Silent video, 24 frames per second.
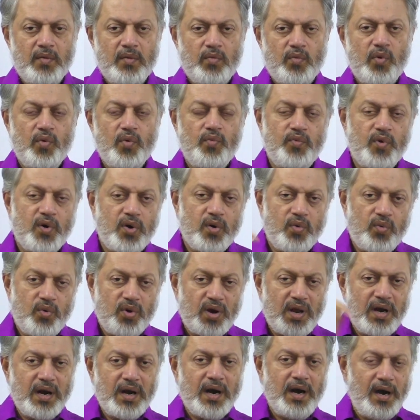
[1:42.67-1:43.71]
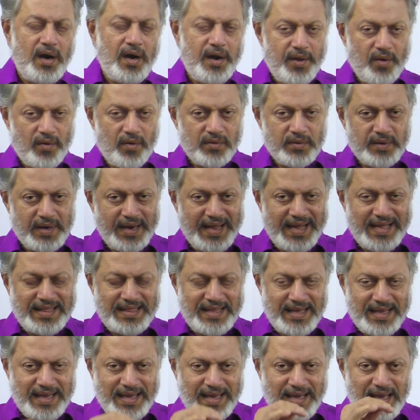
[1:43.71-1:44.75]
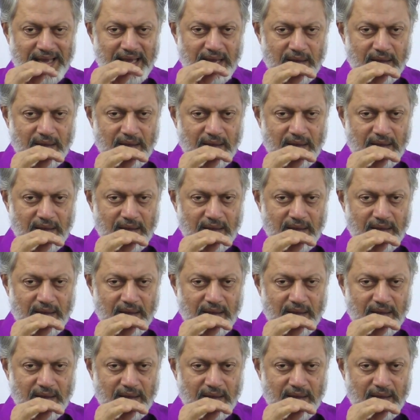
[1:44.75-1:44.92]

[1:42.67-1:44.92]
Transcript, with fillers: ஒவ்வொரு உடல்கள்லையும் நேத்திக்கு